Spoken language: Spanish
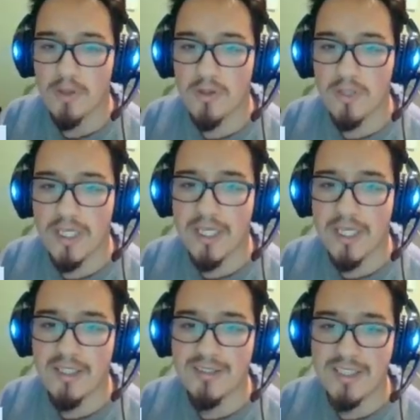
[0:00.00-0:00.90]
¿Qué es
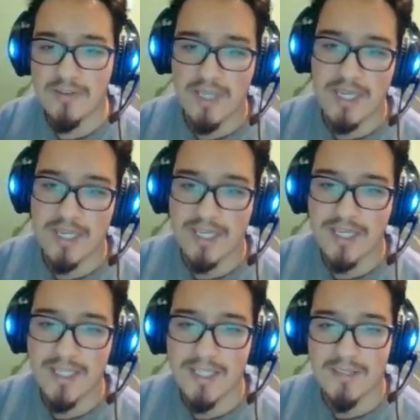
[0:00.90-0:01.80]
15 viene? ¿Qué es
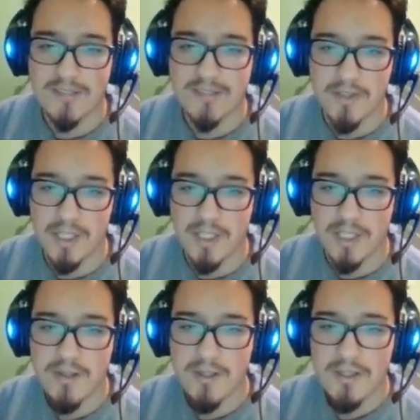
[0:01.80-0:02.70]
15 viene?
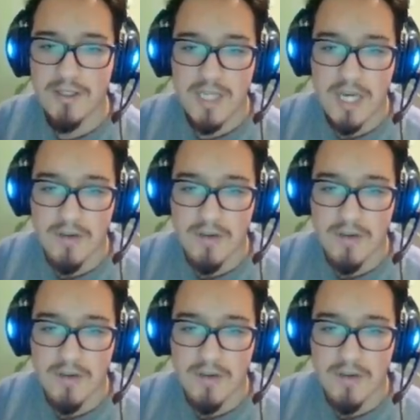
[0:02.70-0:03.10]
A ver.